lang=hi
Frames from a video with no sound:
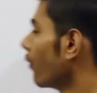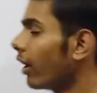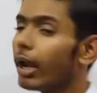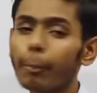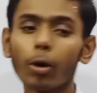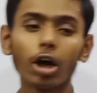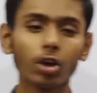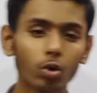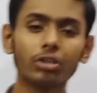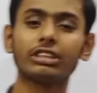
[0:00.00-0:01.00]
वन
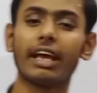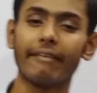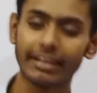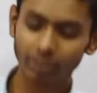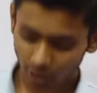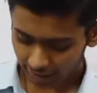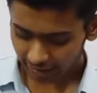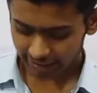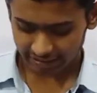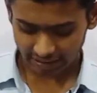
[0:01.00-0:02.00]
अपॉन रूट सेवन इसको
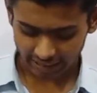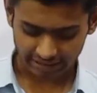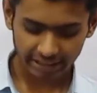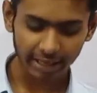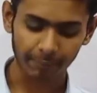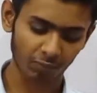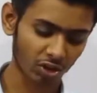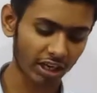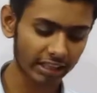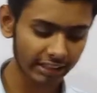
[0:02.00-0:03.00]
करेंगे रैशनलाइज ठीक है
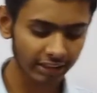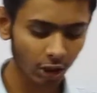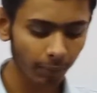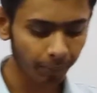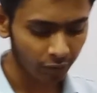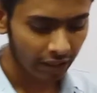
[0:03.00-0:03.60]
तो करते हैं चलो